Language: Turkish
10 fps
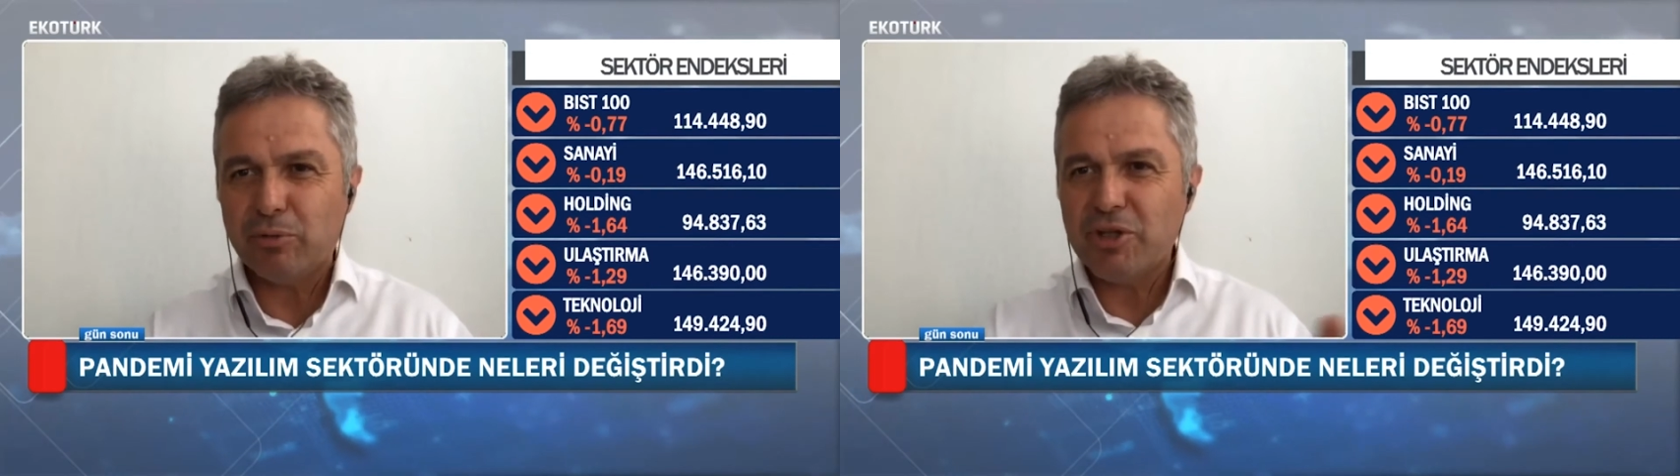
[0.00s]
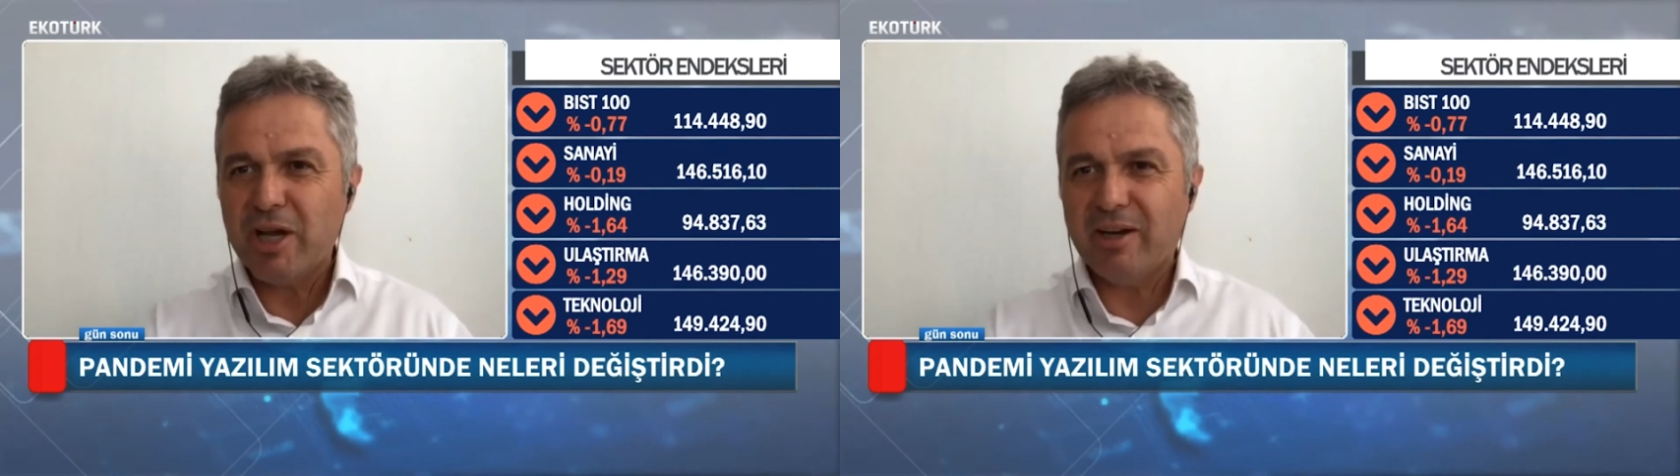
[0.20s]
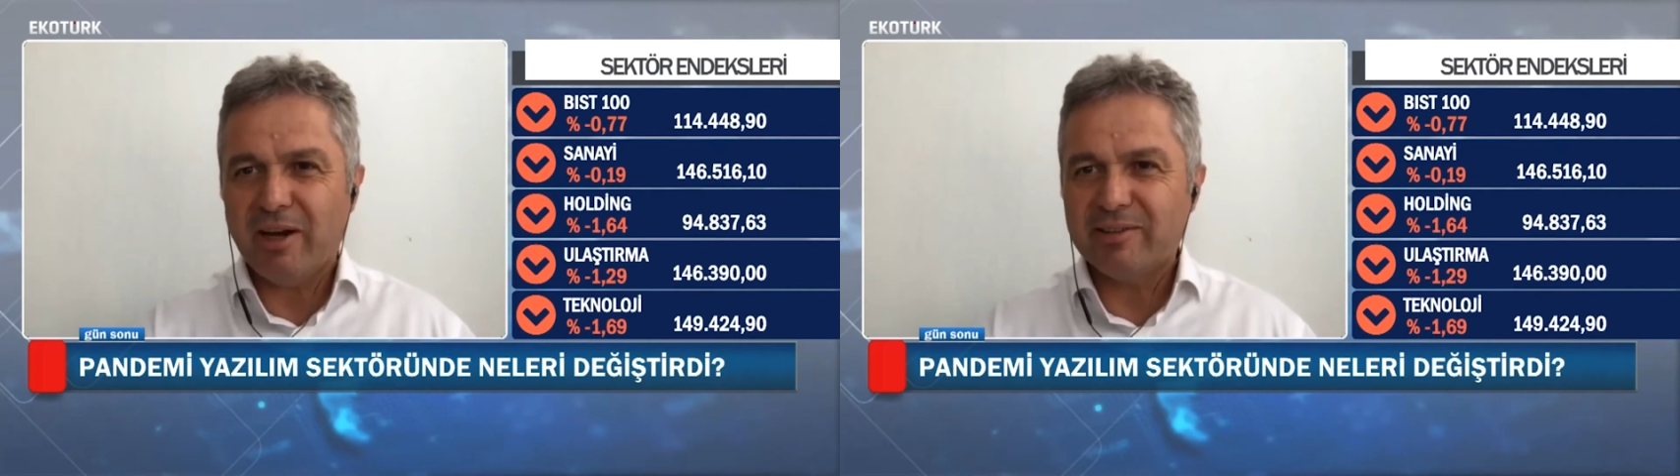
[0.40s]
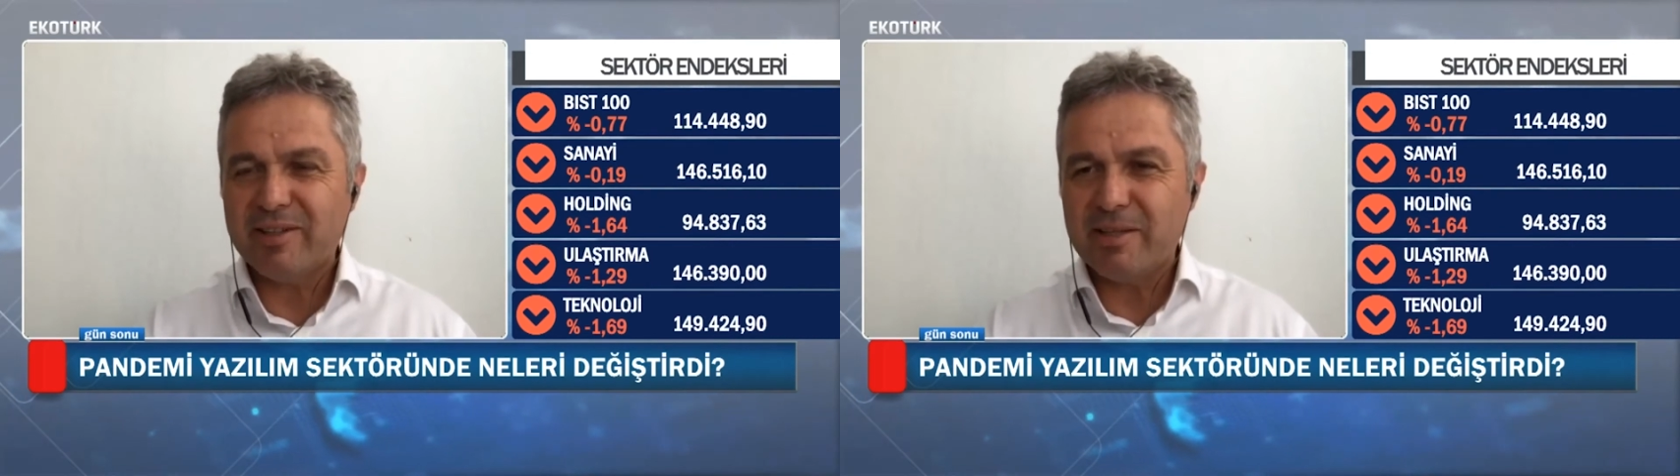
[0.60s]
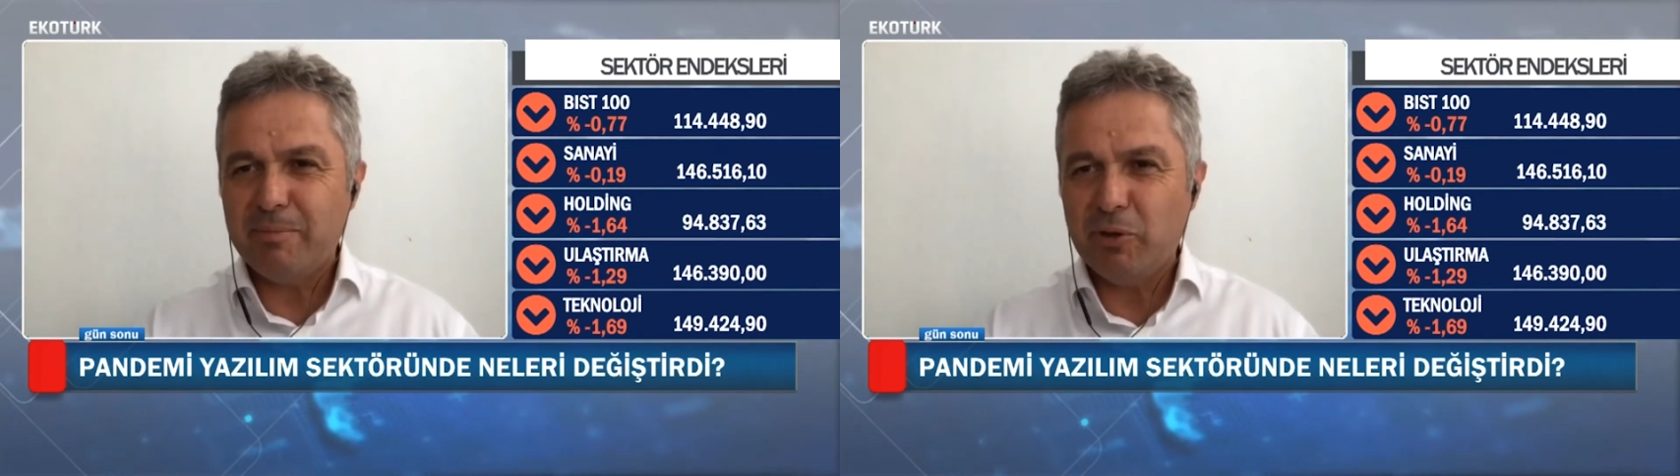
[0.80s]
götüreceğini
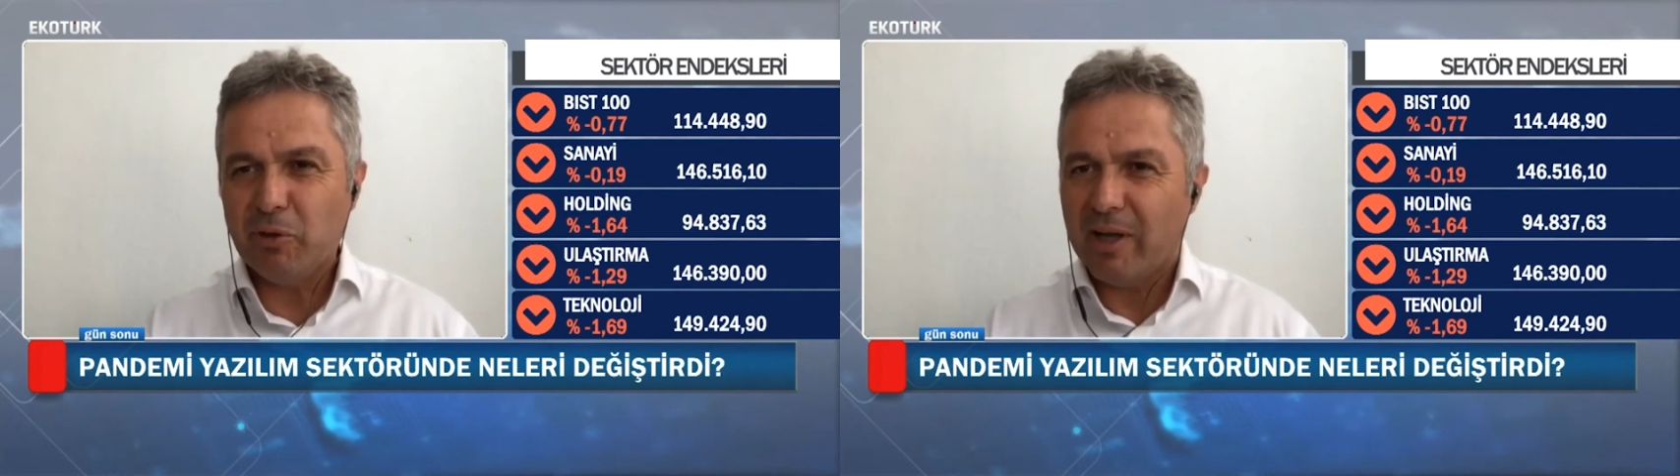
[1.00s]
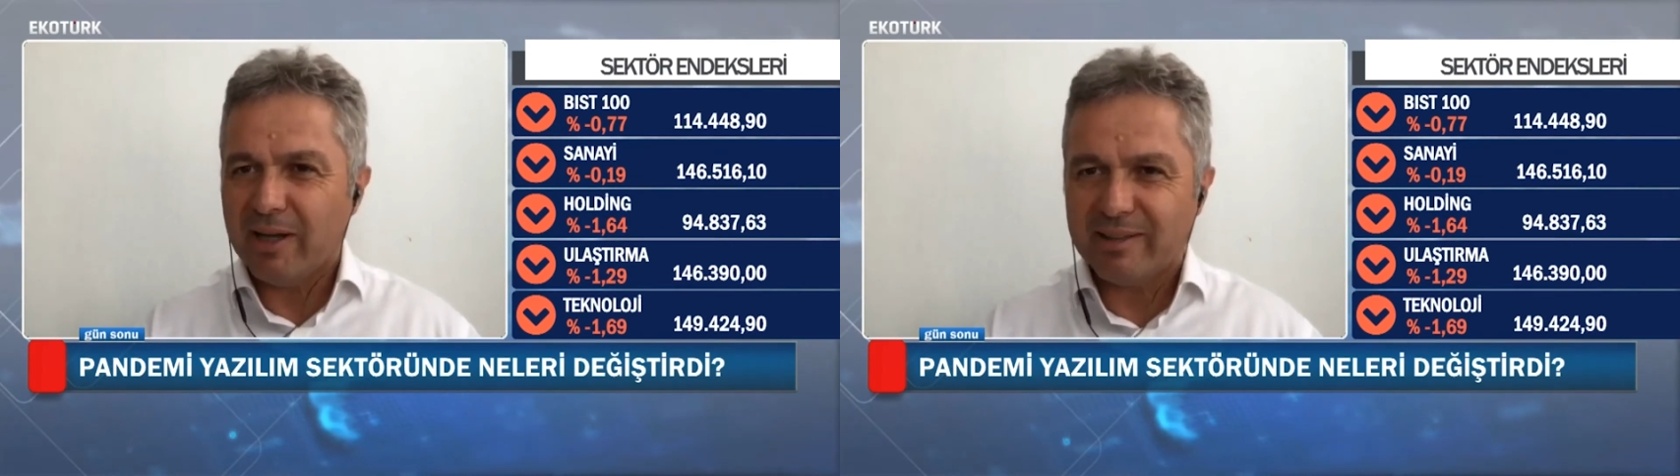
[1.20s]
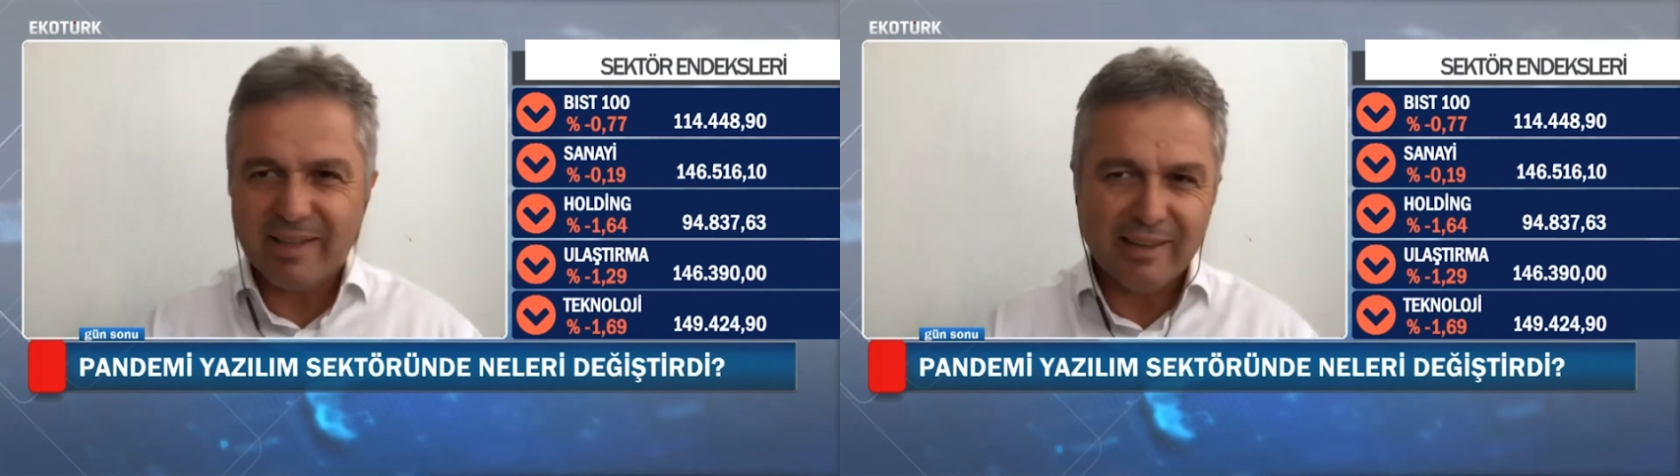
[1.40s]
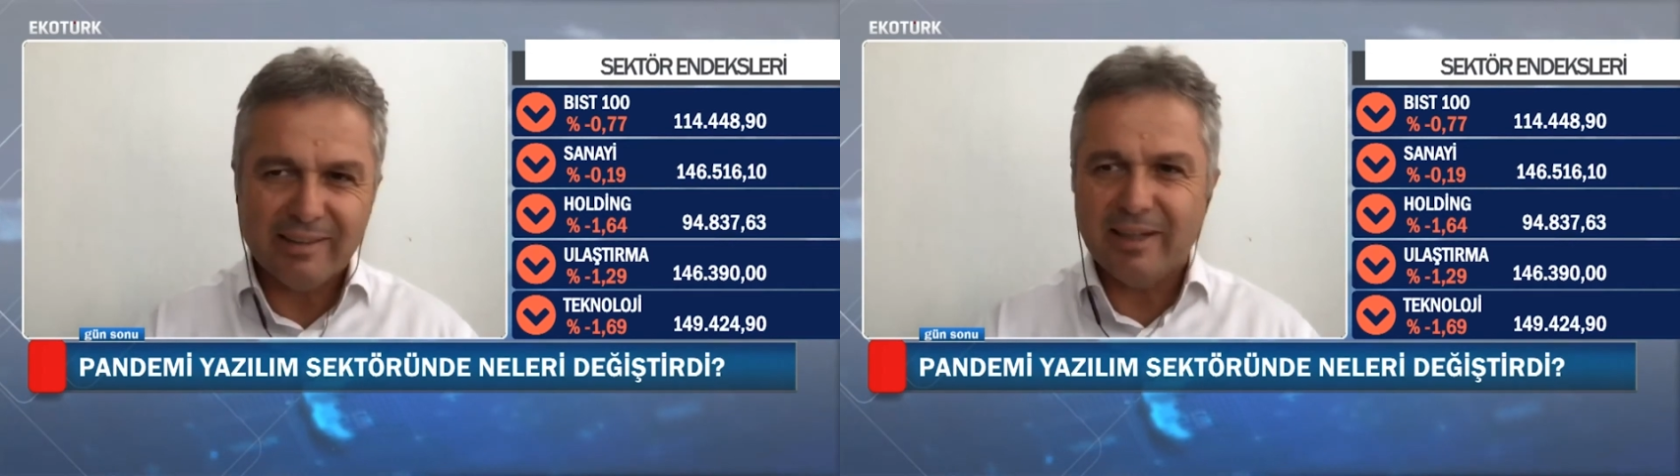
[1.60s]
adresi biliyorlardı.